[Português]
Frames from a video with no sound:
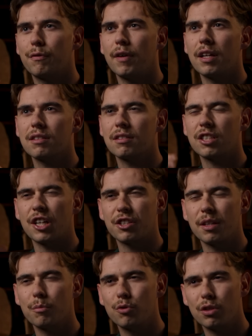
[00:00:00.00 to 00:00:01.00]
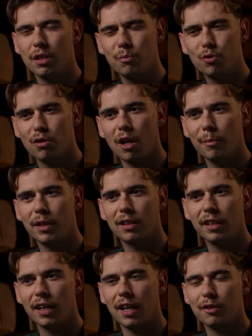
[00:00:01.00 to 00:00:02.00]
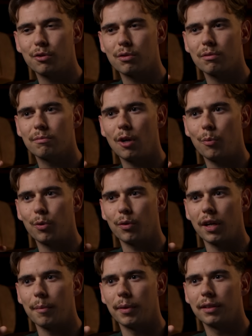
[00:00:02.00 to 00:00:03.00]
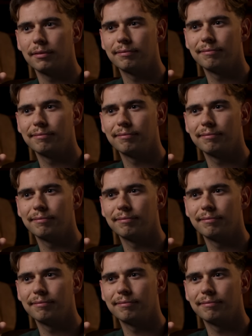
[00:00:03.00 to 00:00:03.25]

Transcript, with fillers: fase já estamos emocionalmente ligados ao programa.